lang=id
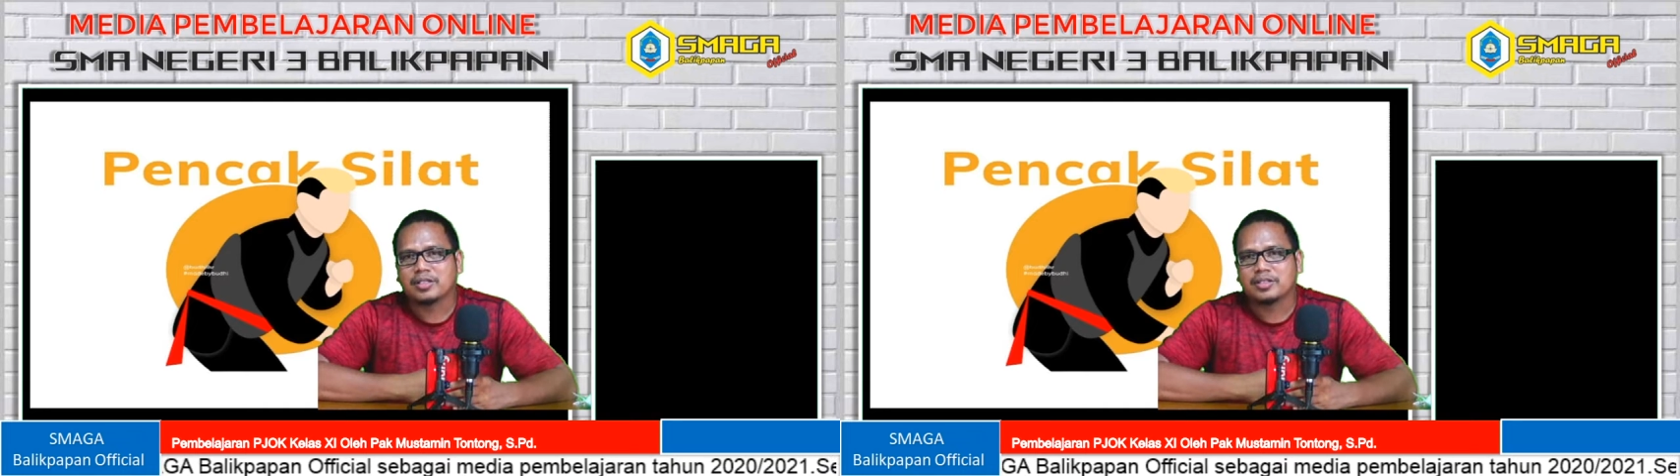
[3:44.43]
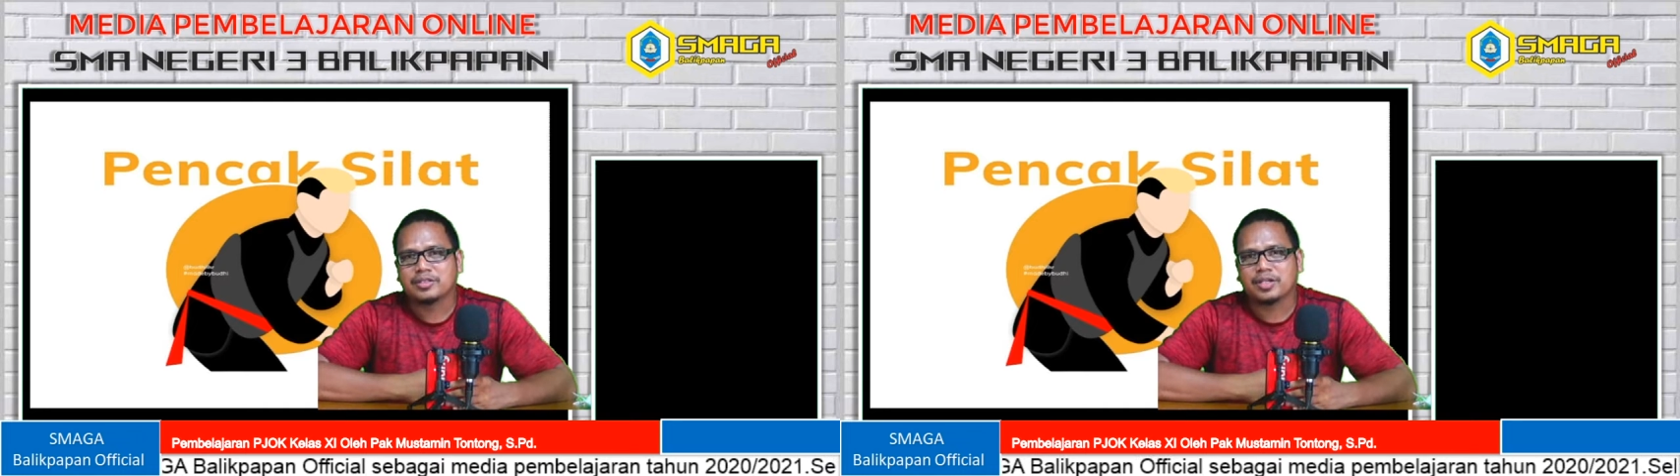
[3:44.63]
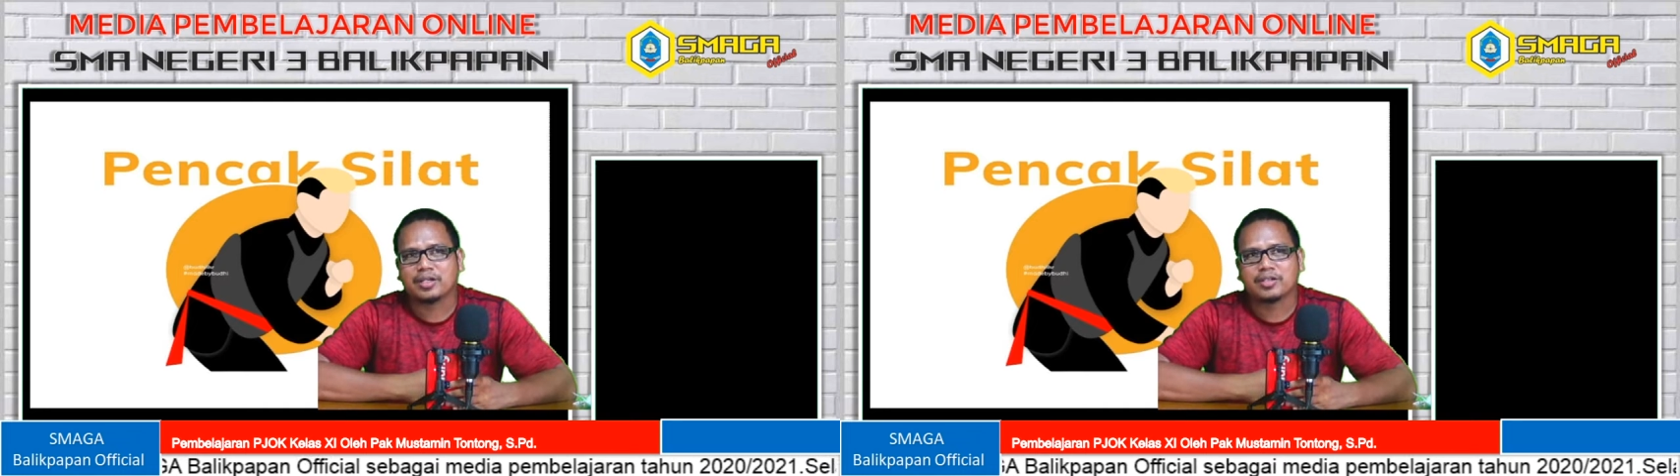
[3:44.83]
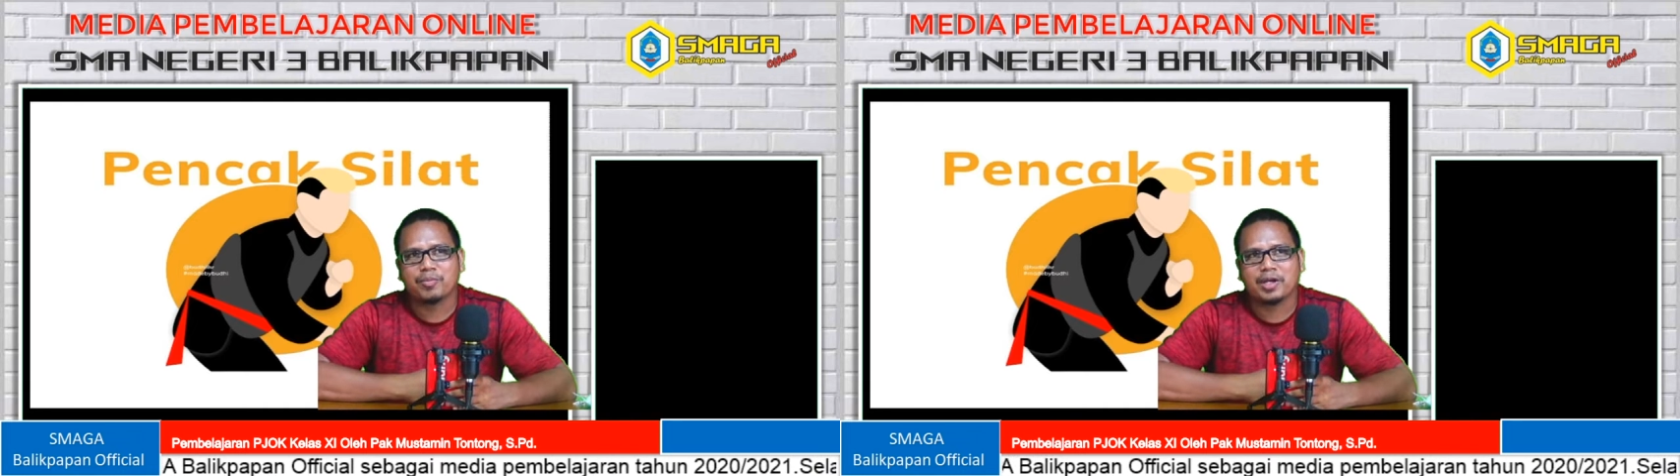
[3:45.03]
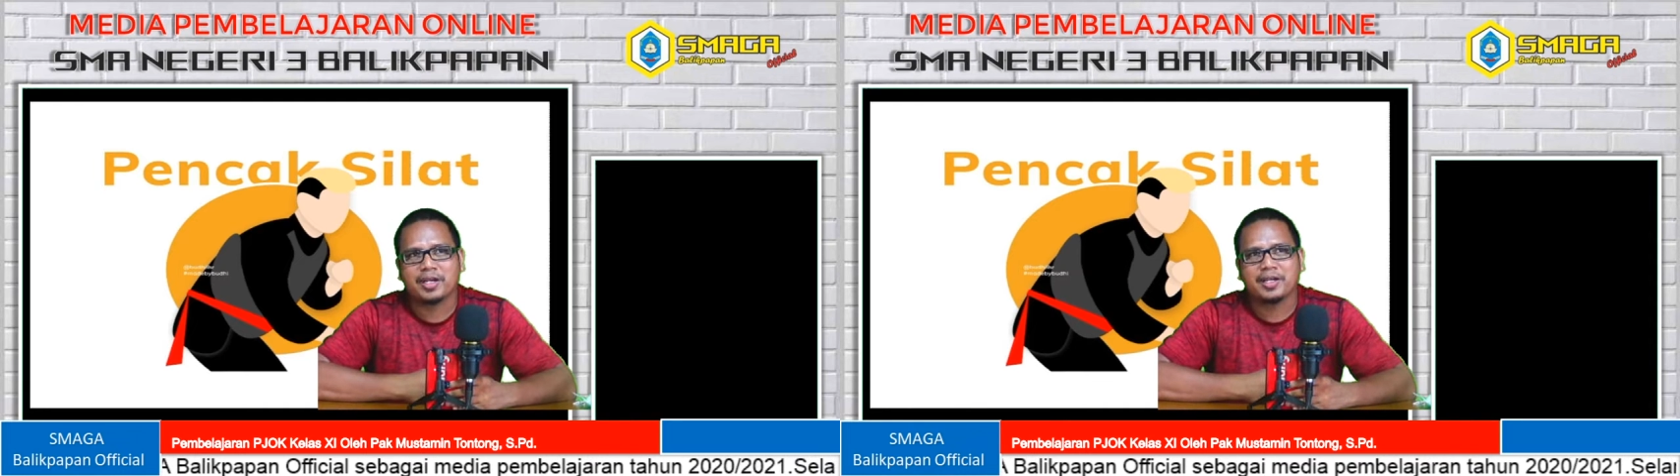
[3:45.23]
share
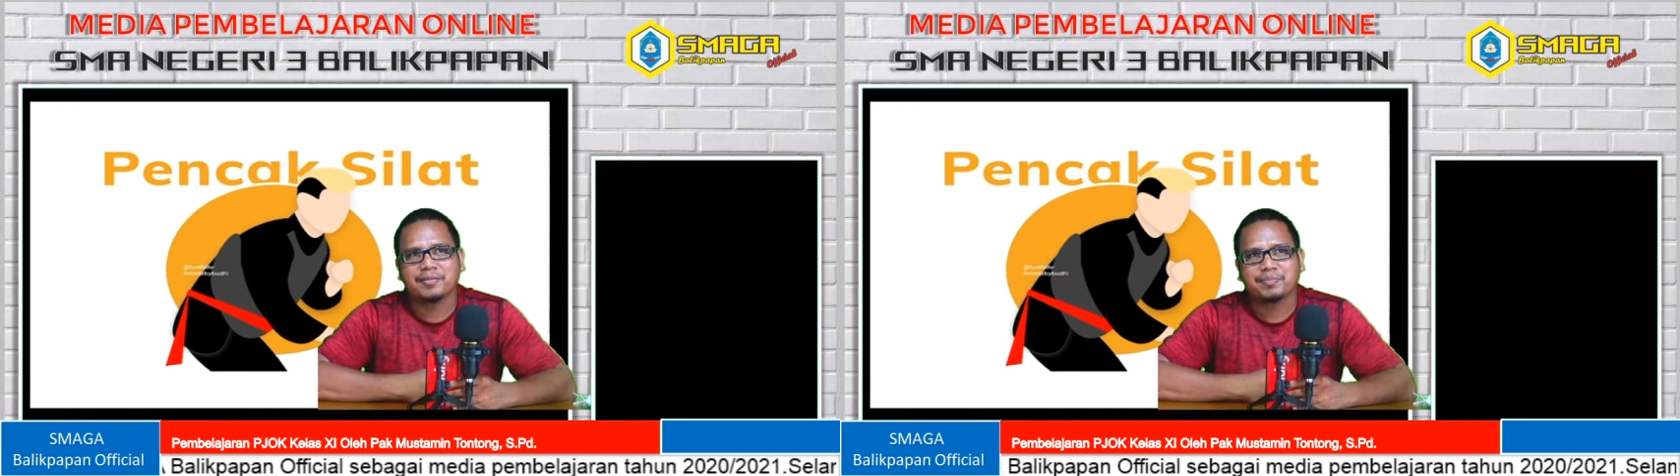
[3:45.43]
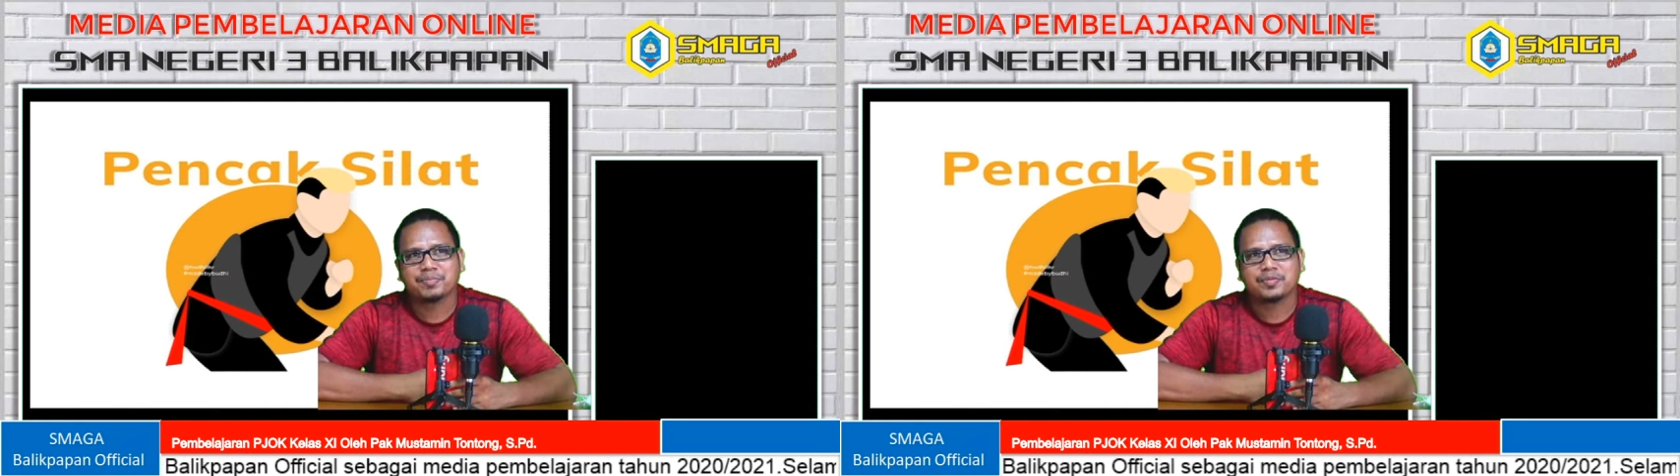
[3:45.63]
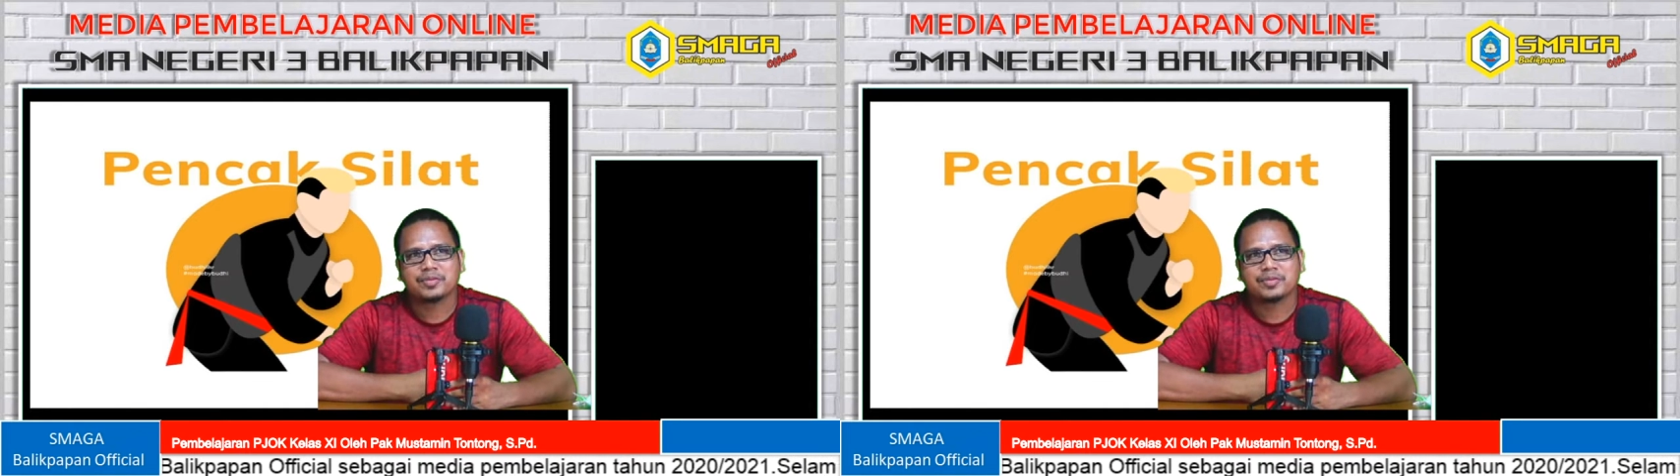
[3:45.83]
kemarin.